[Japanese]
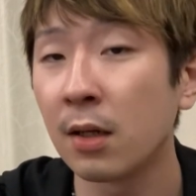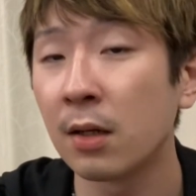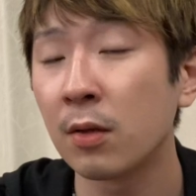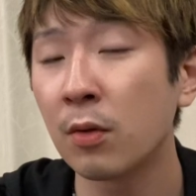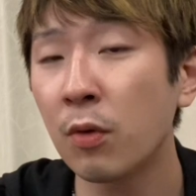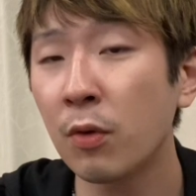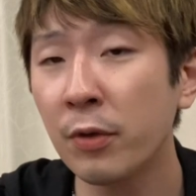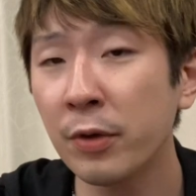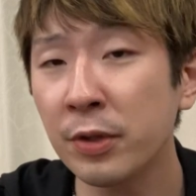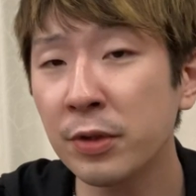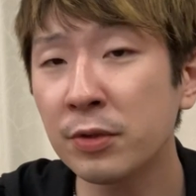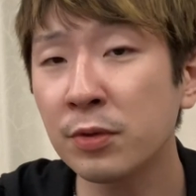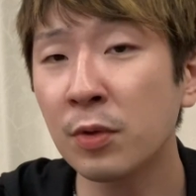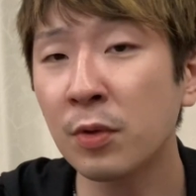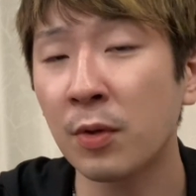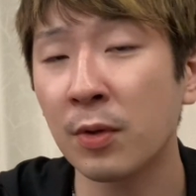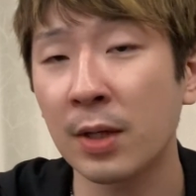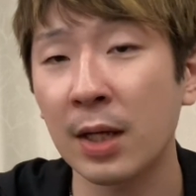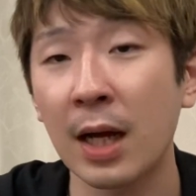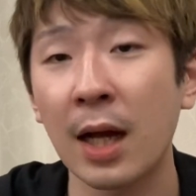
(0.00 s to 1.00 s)
こういうと
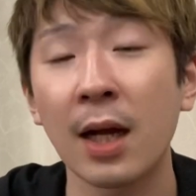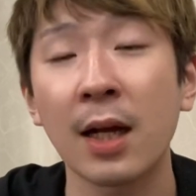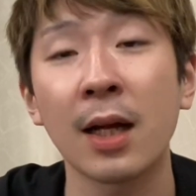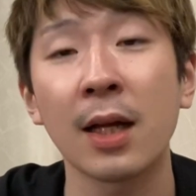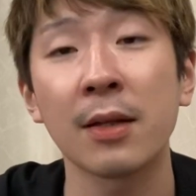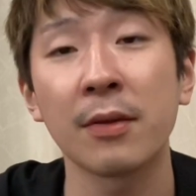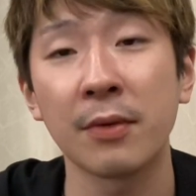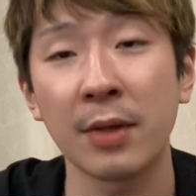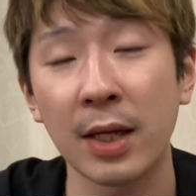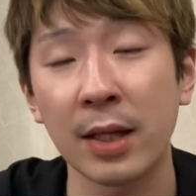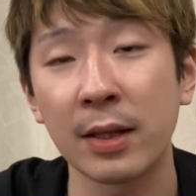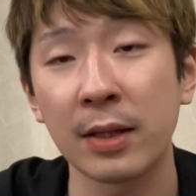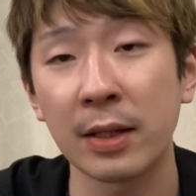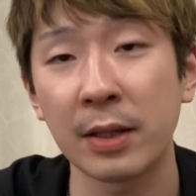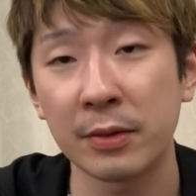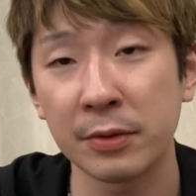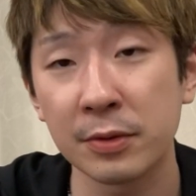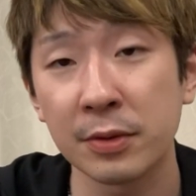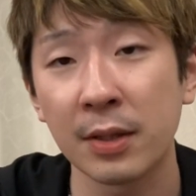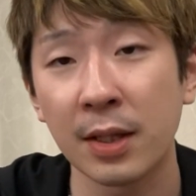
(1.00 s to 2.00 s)
ころがあかんのやって
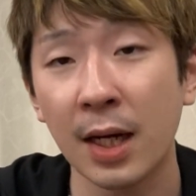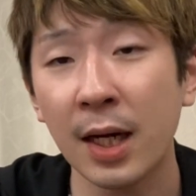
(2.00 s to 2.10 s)
いう